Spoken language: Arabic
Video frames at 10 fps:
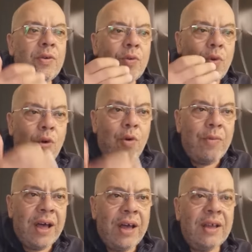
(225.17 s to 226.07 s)

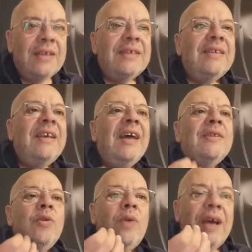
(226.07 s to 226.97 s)
وهما
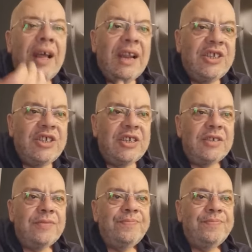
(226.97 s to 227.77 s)
يهضروا على لاشين